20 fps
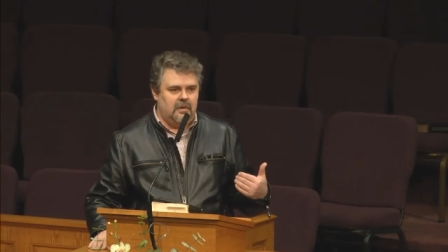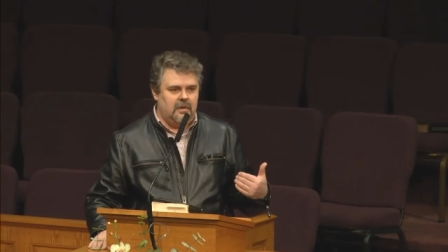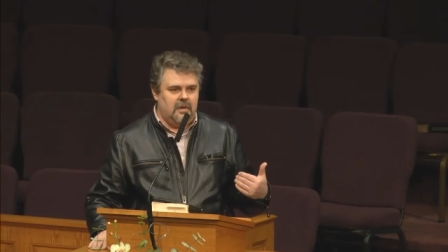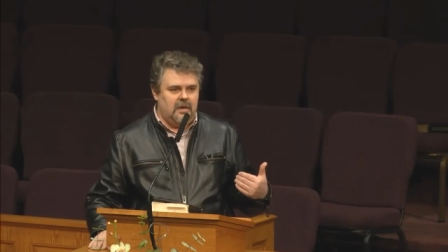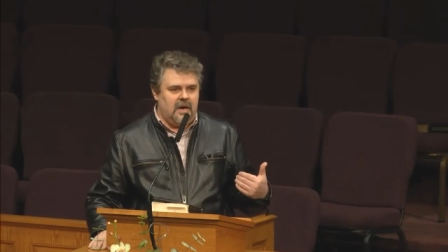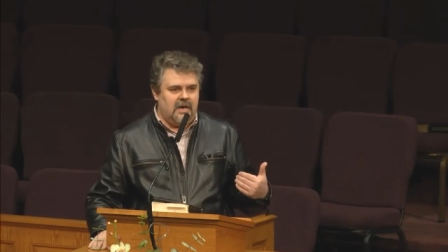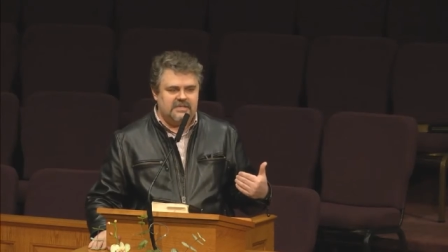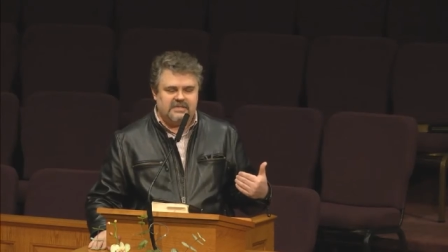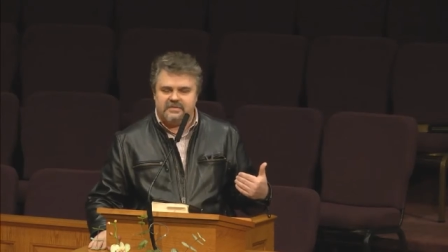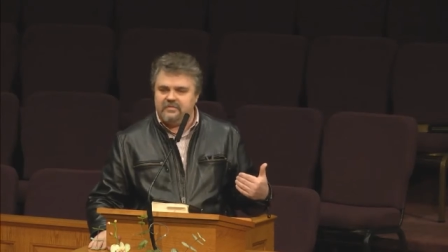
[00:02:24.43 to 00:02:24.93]

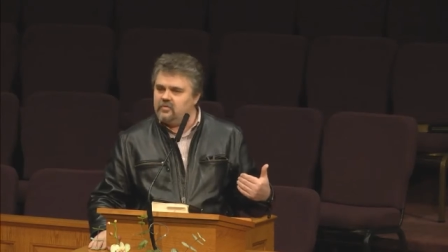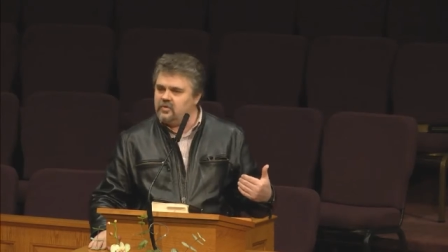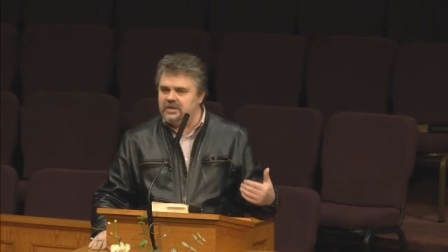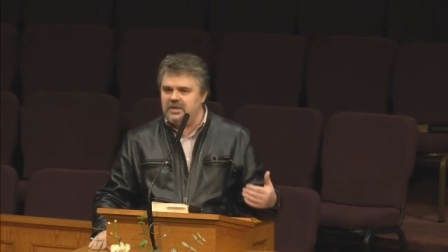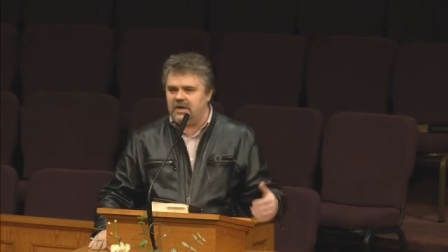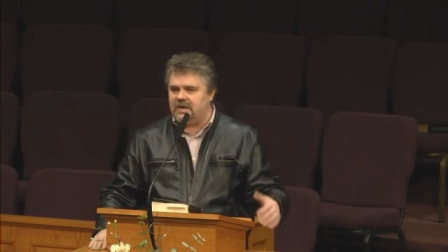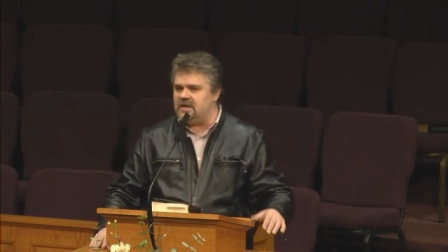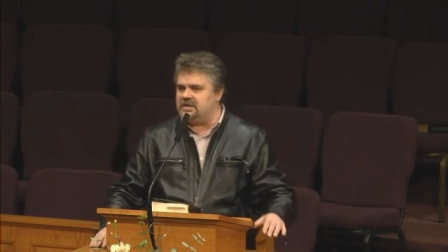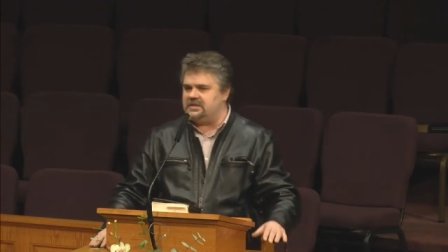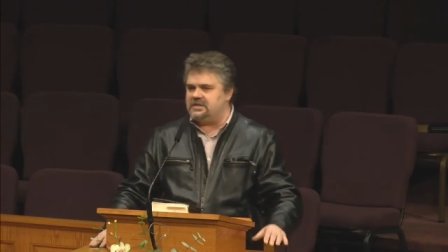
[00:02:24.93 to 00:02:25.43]
а
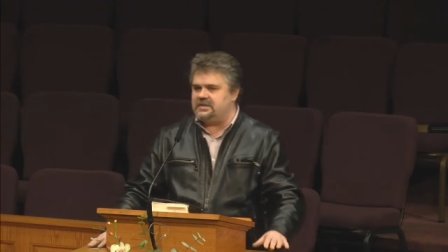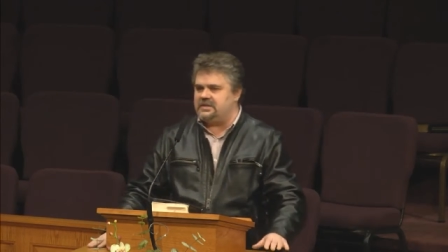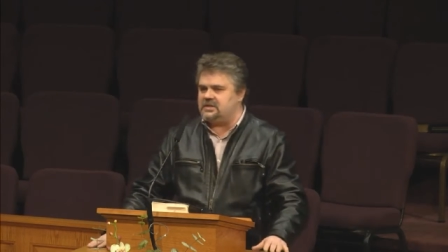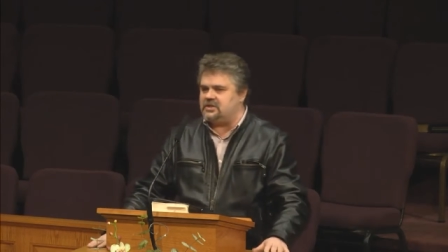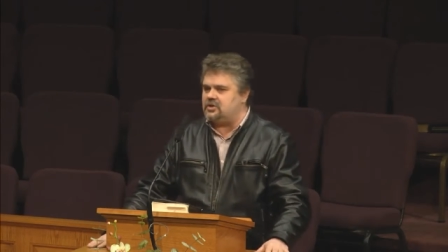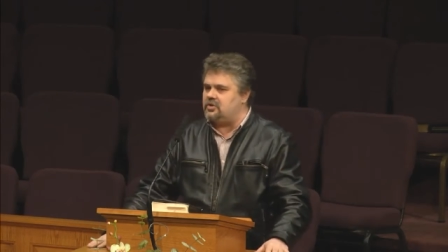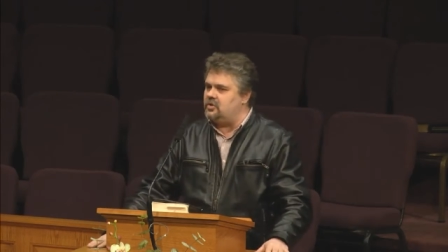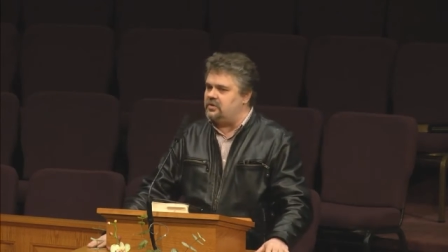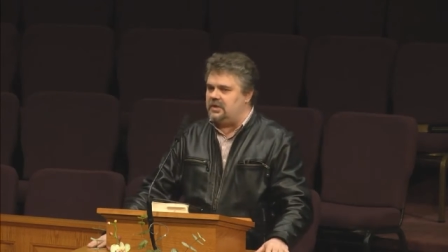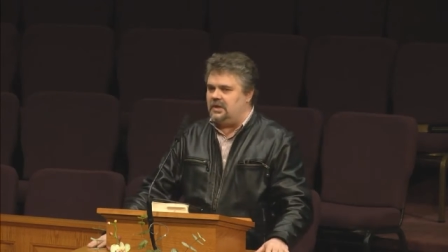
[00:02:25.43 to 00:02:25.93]
сегодня кажется
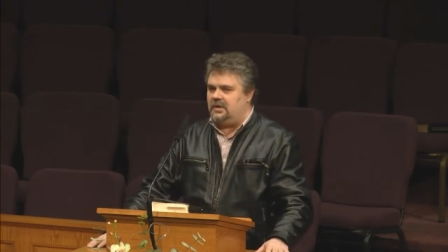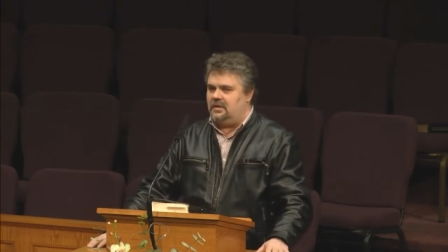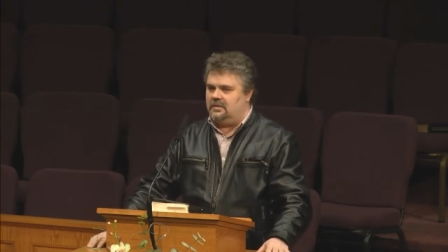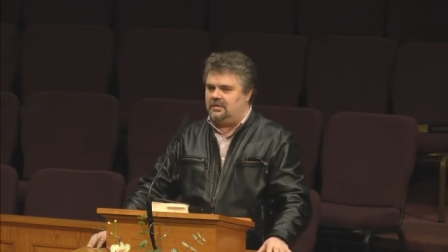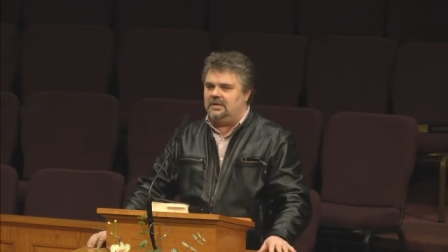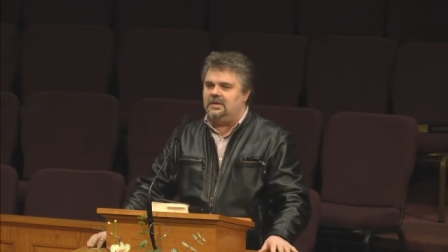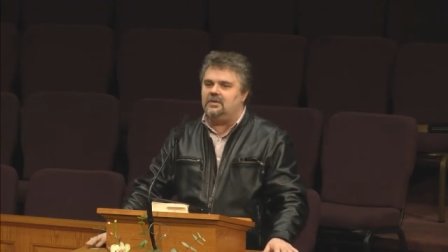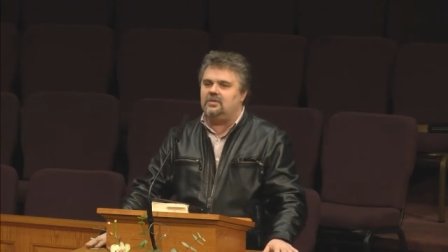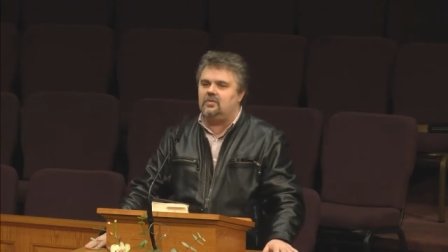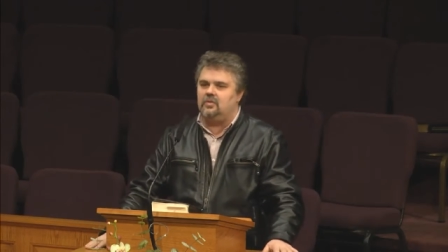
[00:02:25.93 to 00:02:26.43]
что-то
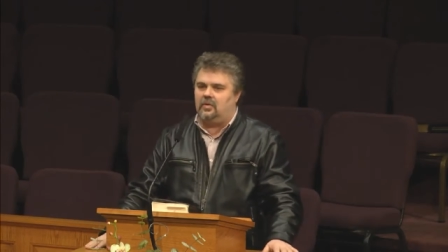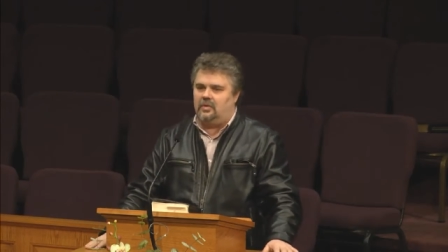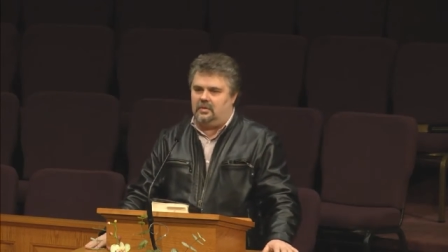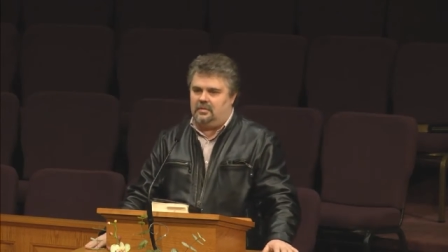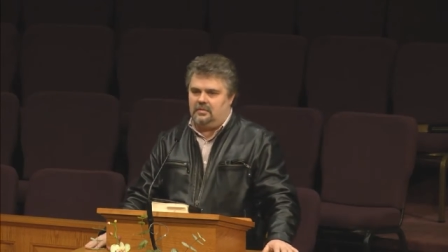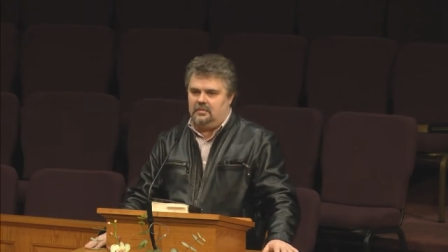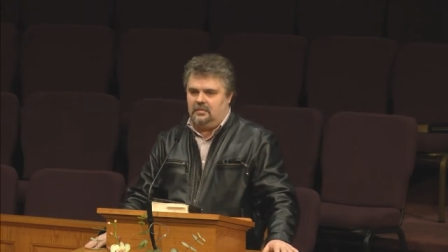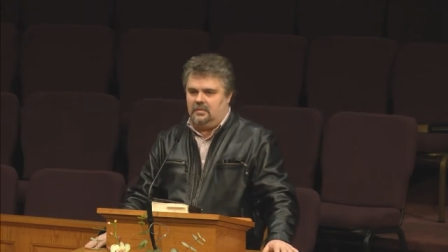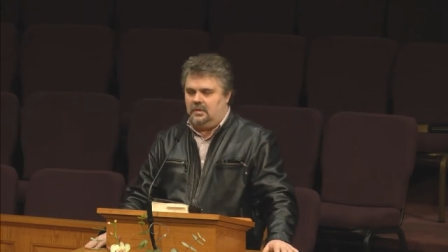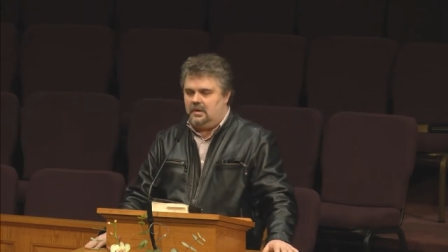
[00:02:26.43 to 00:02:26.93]
не
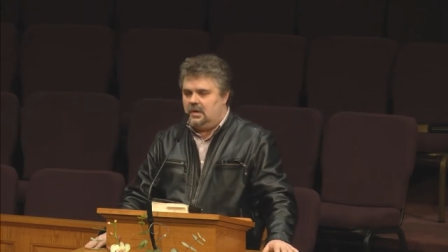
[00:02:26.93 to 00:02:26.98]
то.